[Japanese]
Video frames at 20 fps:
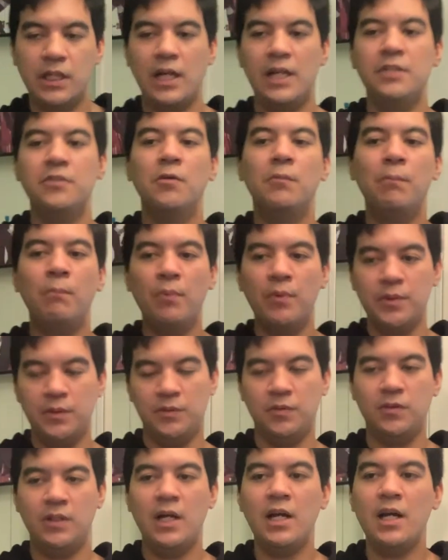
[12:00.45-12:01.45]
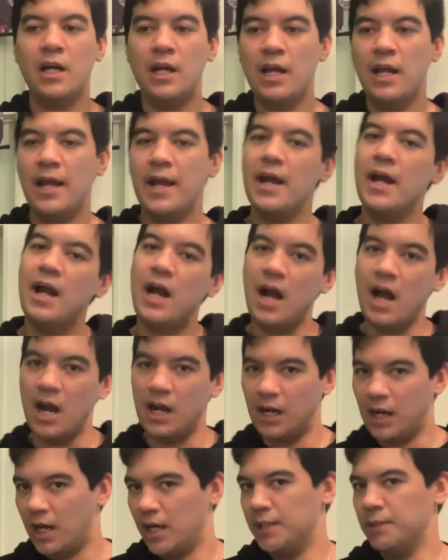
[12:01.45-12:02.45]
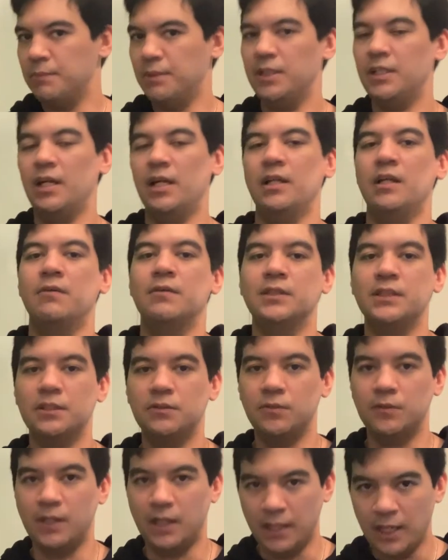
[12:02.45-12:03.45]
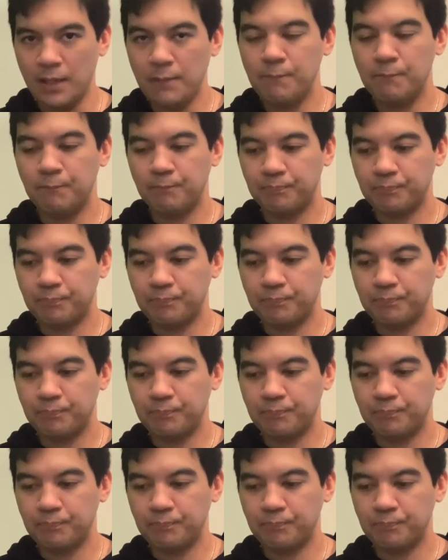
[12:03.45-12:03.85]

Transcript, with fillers: 間移動っぽいのとか破壊みたいな技とかね